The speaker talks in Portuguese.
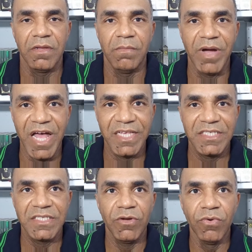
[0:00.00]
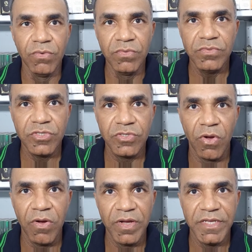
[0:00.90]
mas um
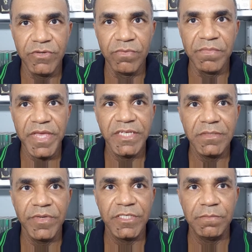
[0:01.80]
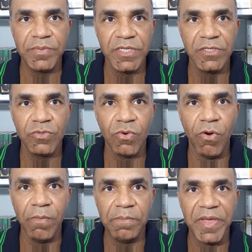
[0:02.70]
só e o mesmo Espírito
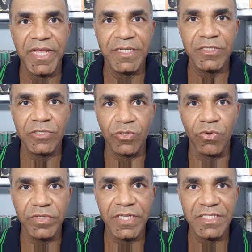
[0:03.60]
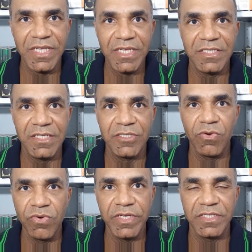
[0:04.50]
opera todas essas
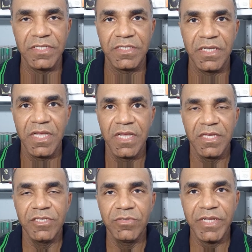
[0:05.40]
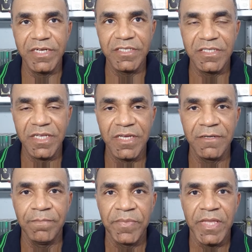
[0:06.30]
coisas. Isso quer
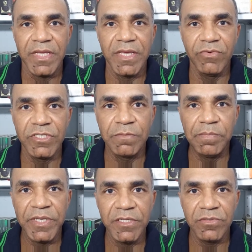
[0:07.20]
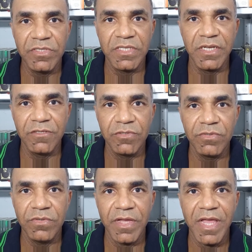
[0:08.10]
dizer que o Espírito
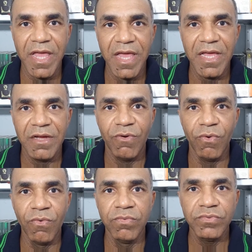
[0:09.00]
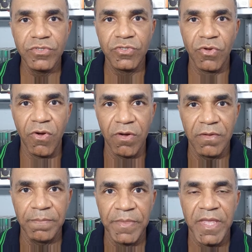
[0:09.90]
Santo é um
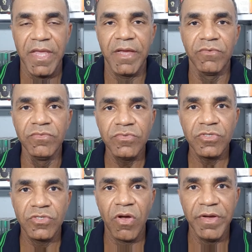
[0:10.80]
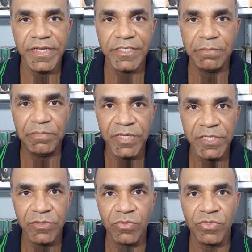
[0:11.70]
só. É um só
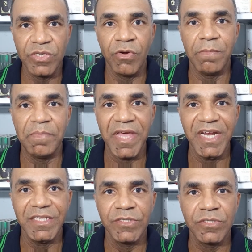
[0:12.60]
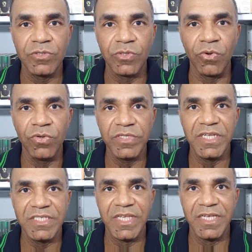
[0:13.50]
Espírito que opera
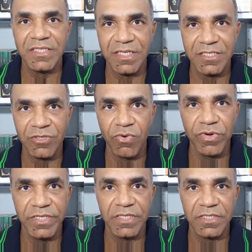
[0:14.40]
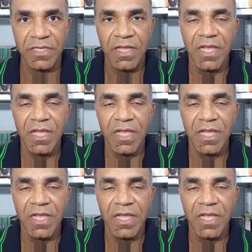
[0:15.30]
todas essas coisas.